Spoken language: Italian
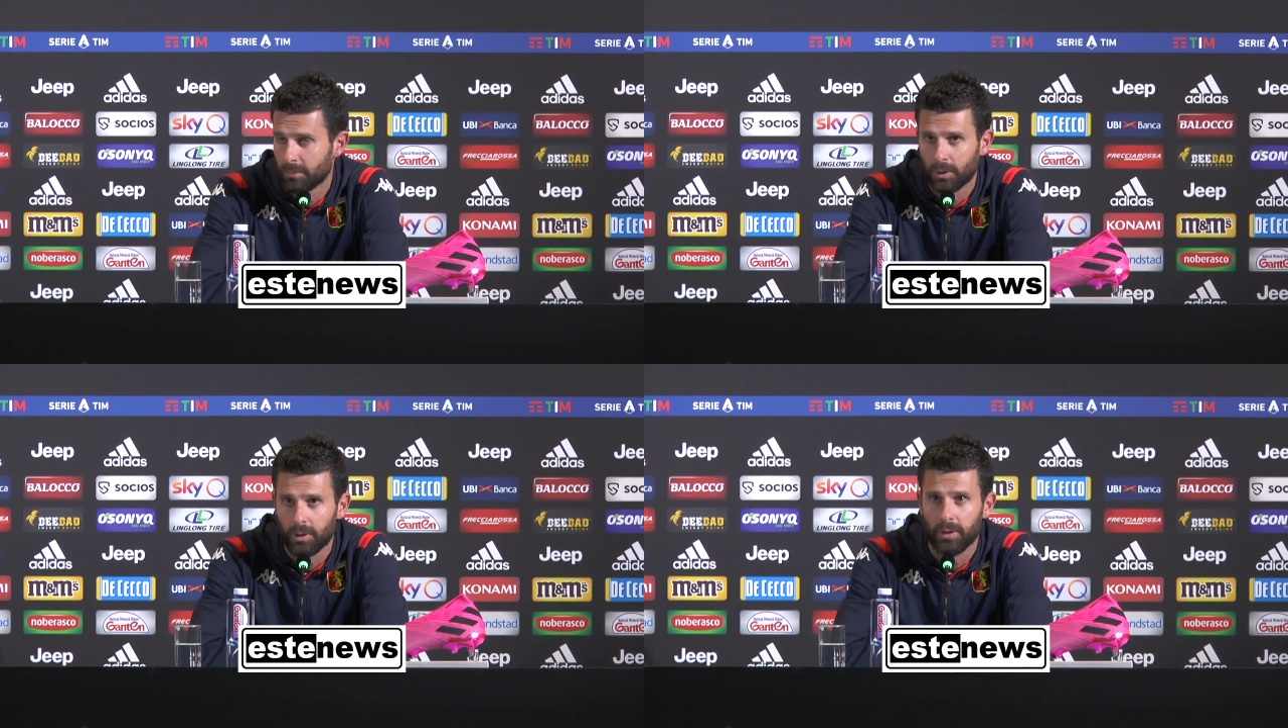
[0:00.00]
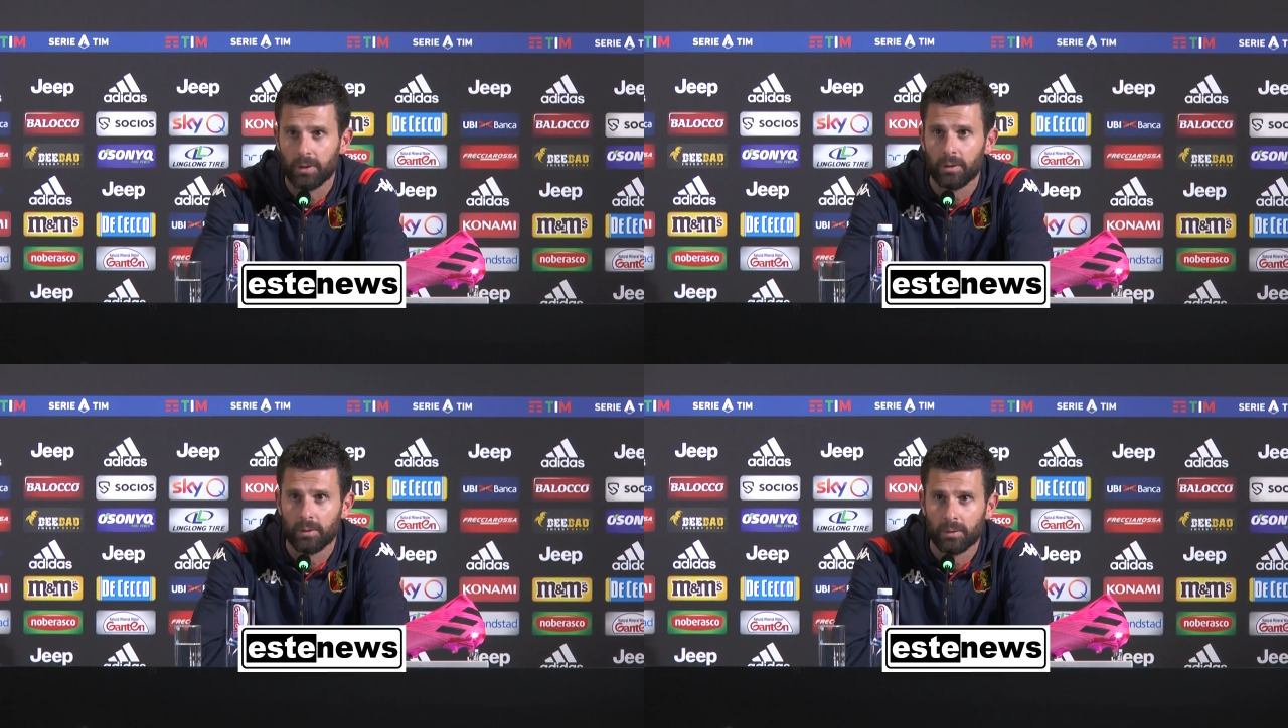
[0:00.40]

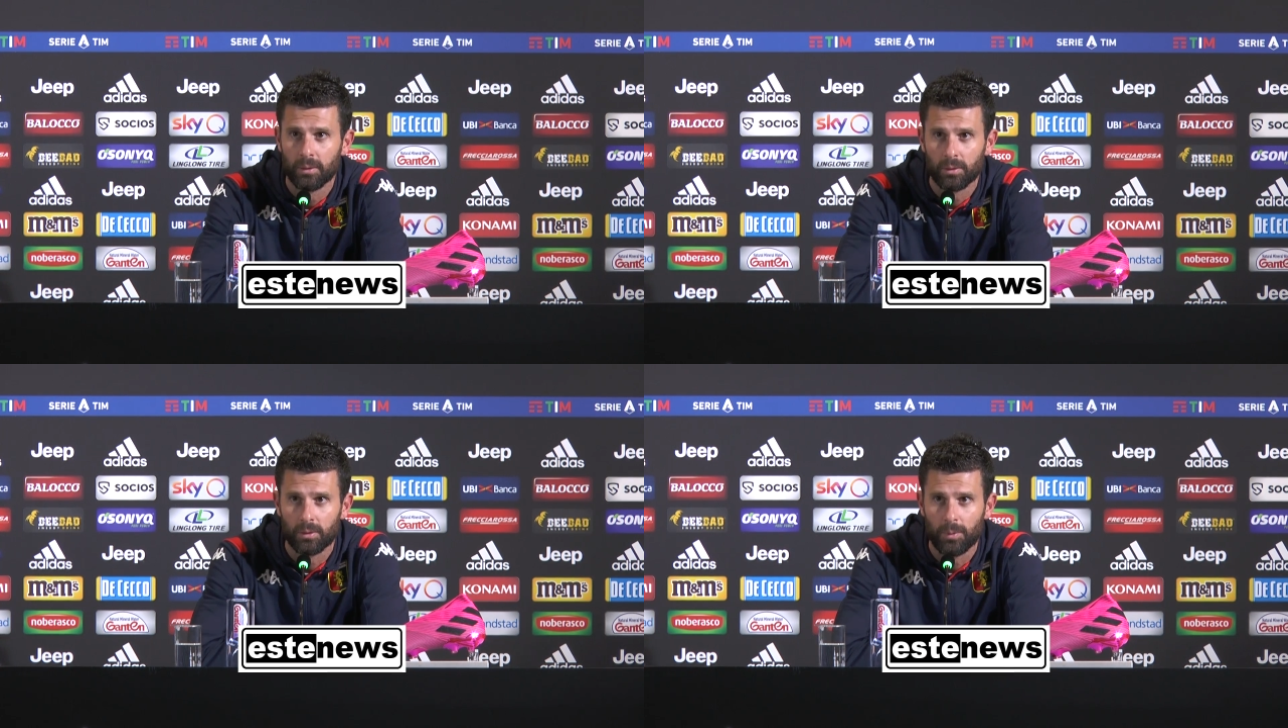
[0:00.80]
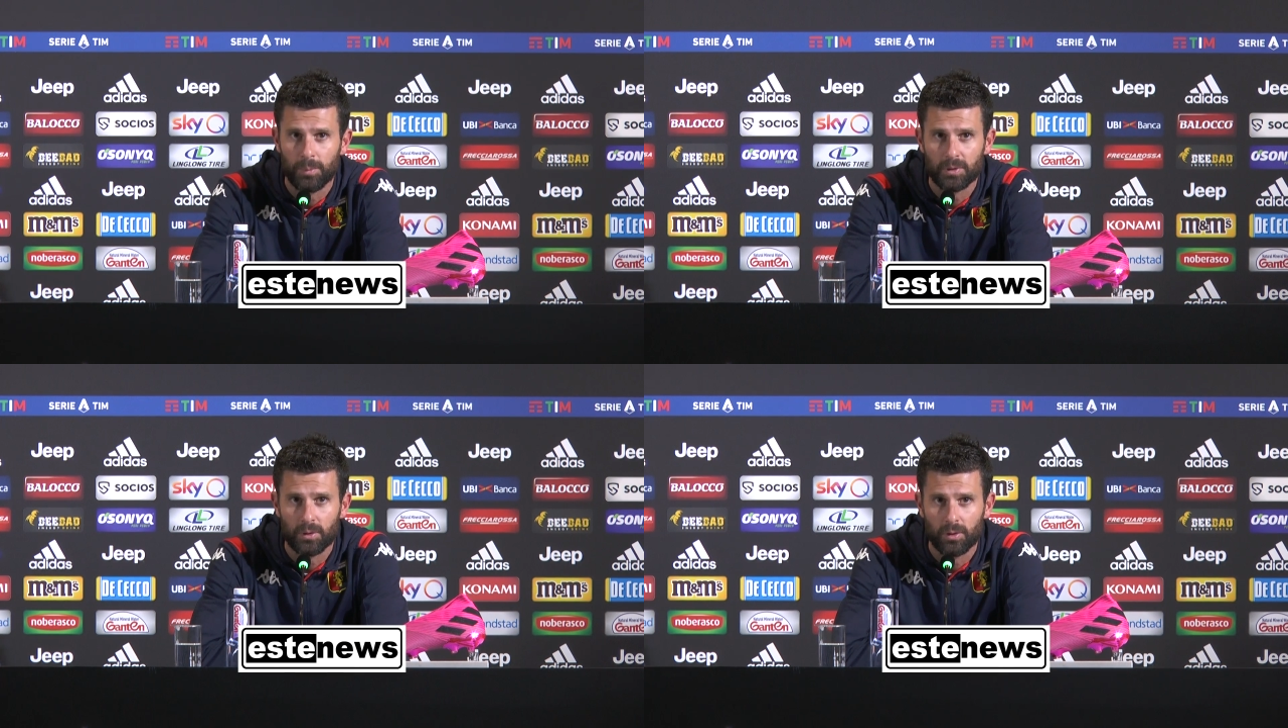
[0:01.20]
Poi con
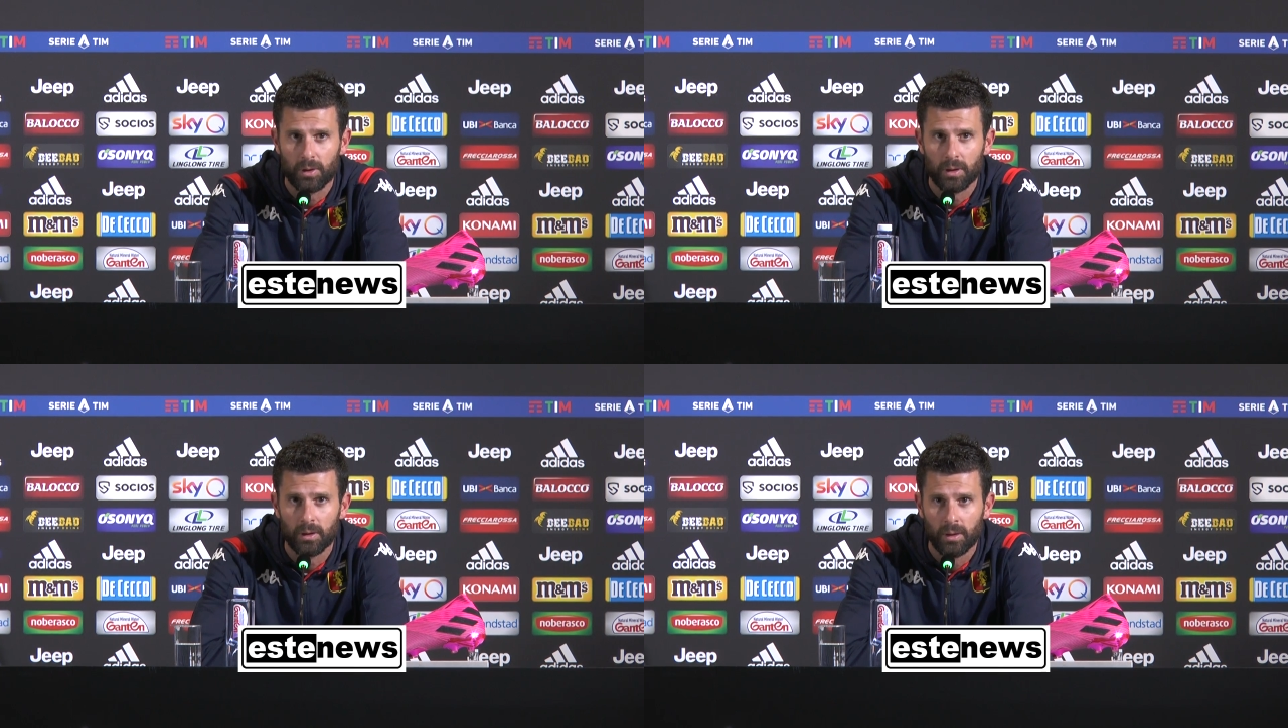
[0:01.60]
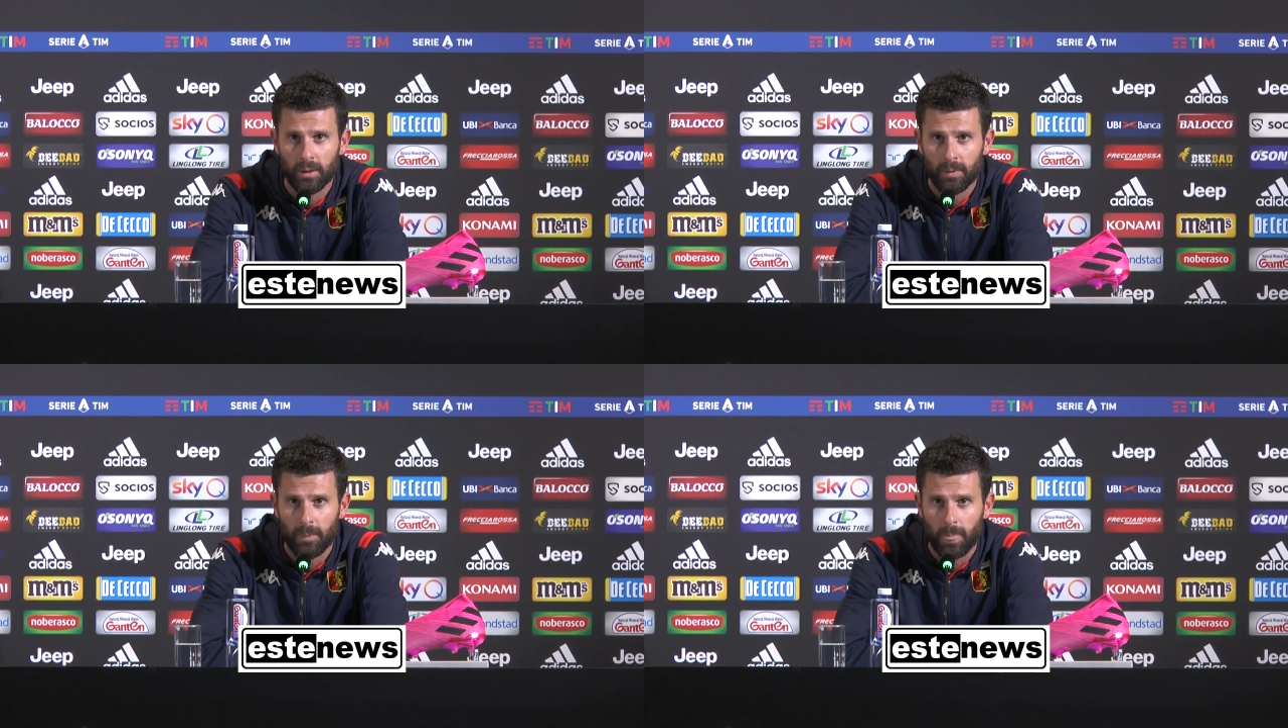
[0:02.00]
episodi
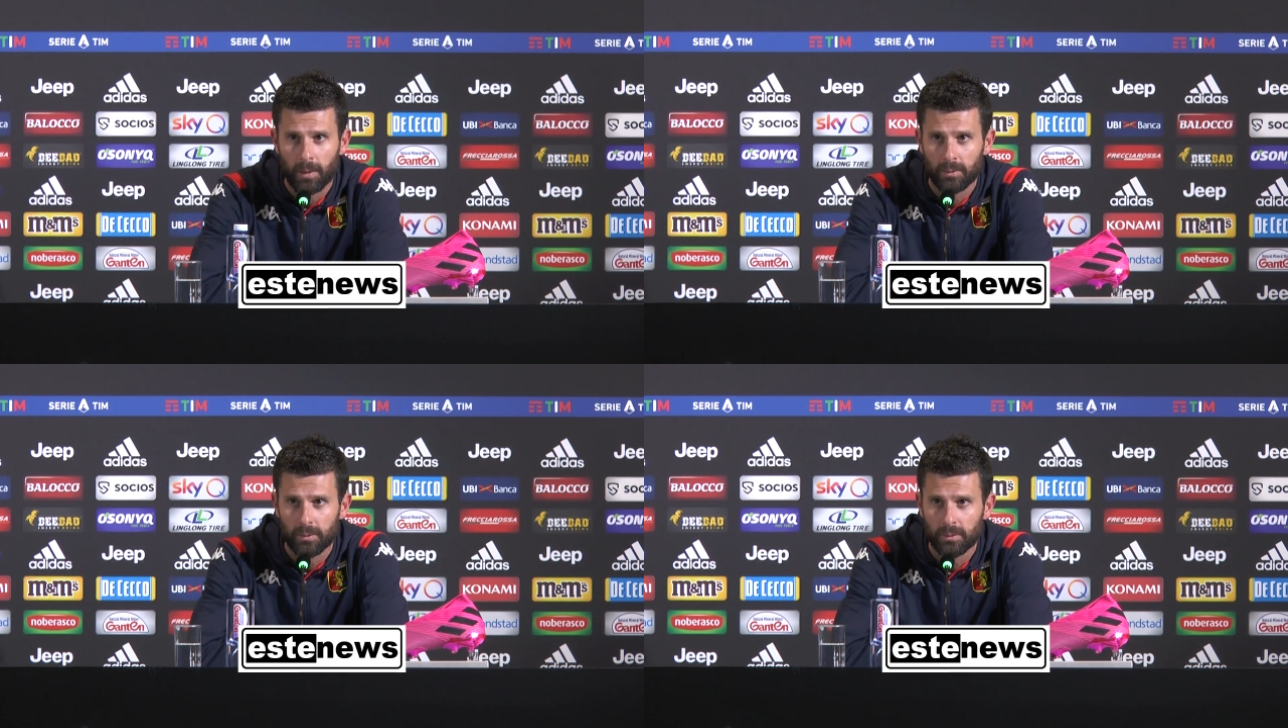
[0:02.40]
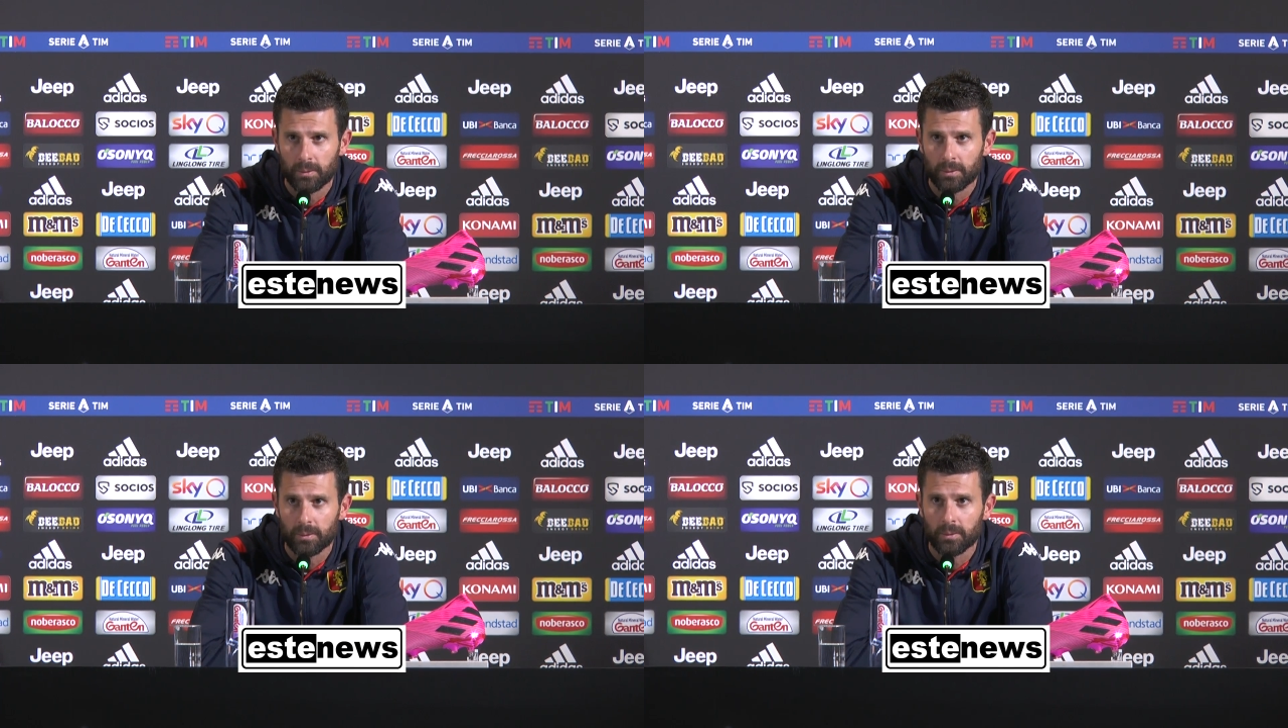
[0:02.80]

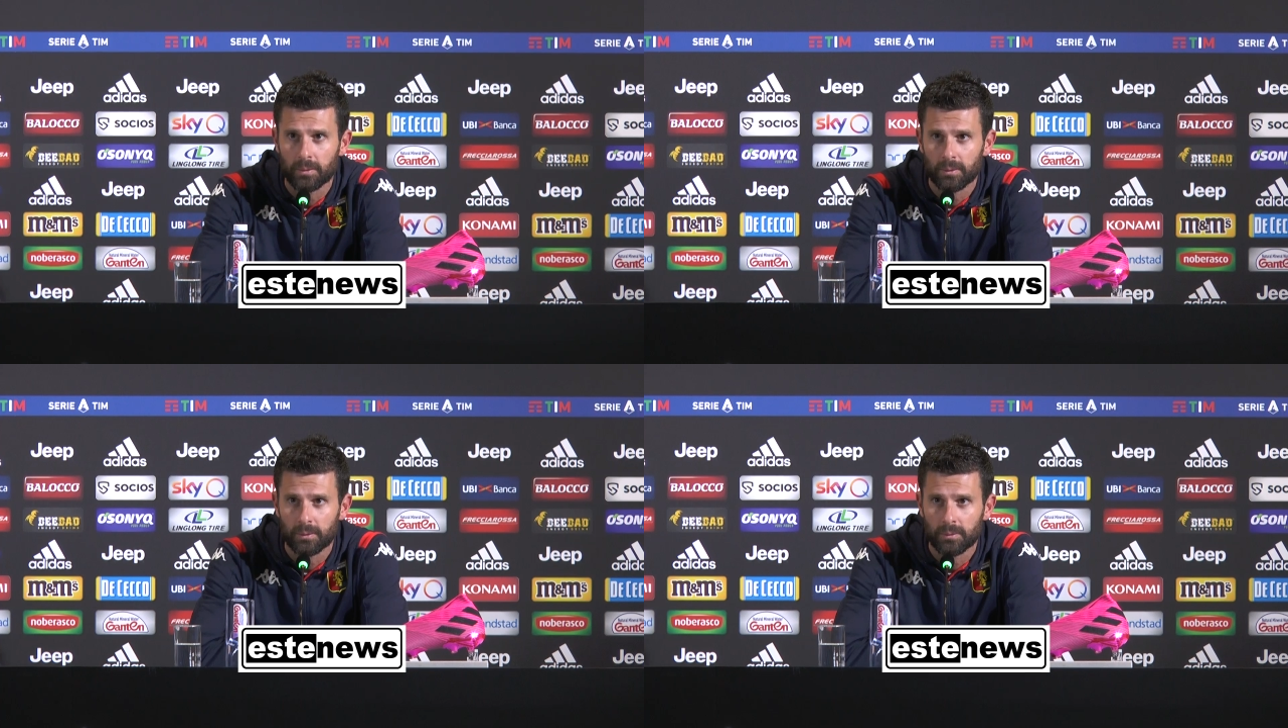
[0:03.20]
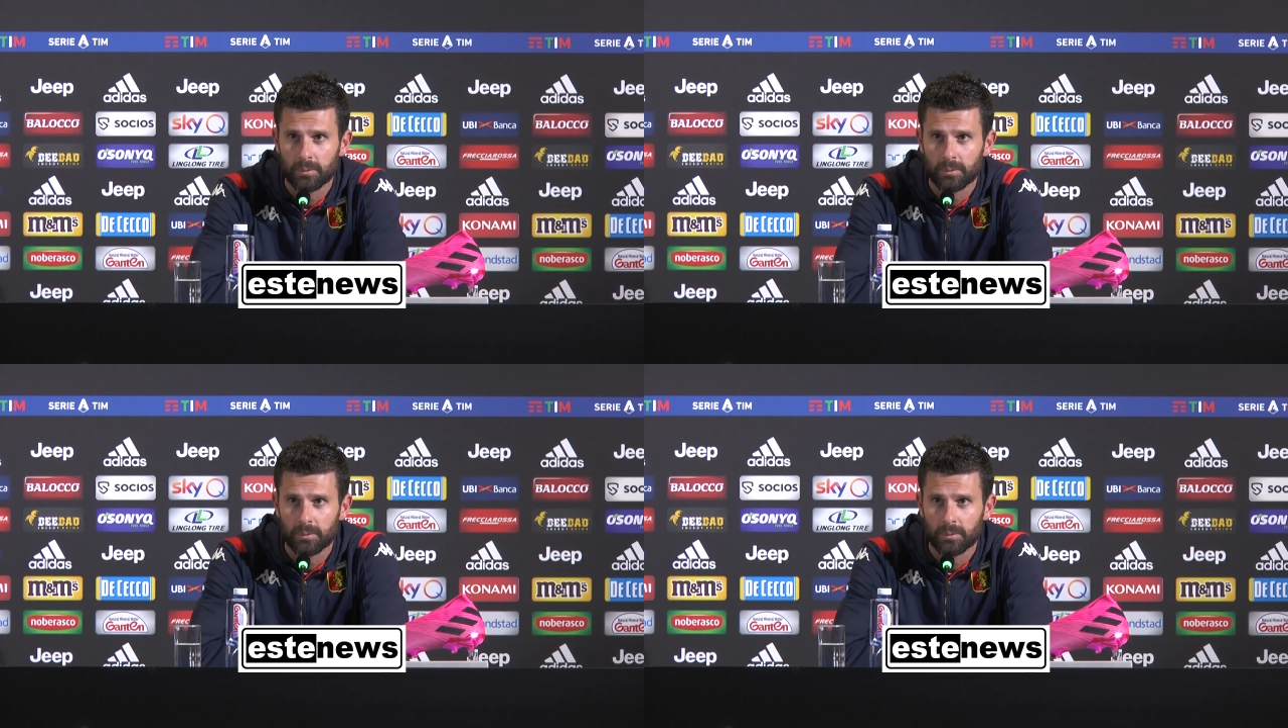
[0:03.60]
eh,